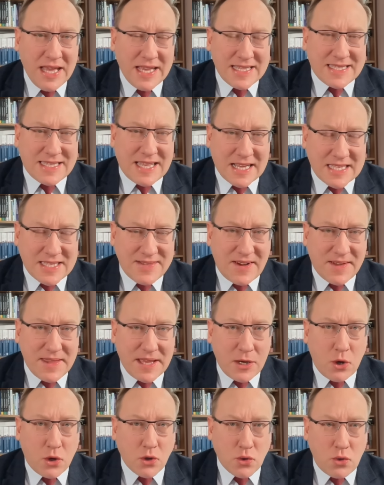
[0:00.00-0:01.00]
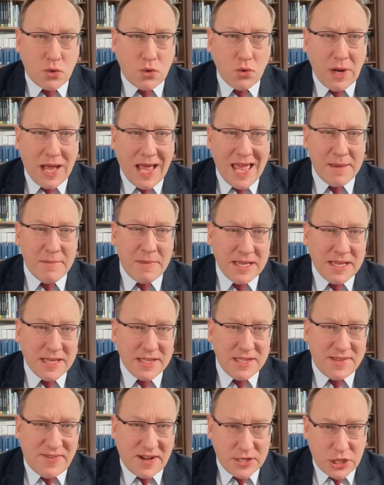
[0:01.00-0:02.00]
z tak zwanego ruchu
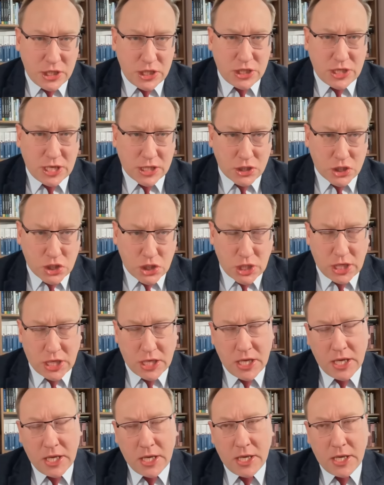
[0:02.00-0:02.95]
M23.